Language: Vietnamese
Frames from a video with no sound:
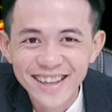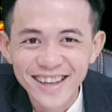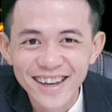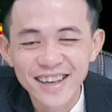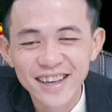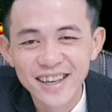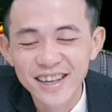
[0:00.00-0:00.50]

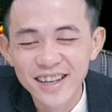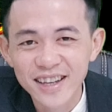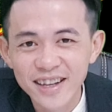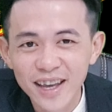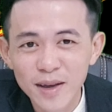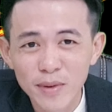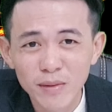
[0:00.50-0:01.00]
thì
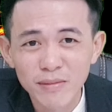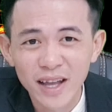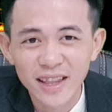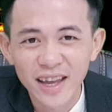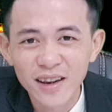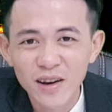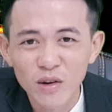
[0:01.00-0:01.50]
khi mà chúng ta
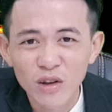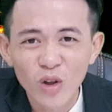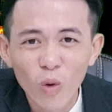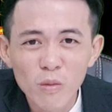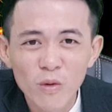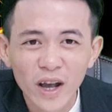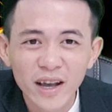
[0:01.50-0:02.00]
thấy được nó
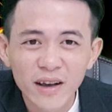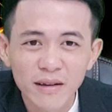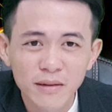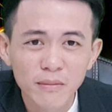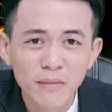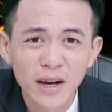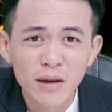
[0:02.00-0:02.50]
thúi một cái rồi
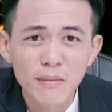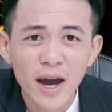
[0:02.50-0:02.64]
cũng nó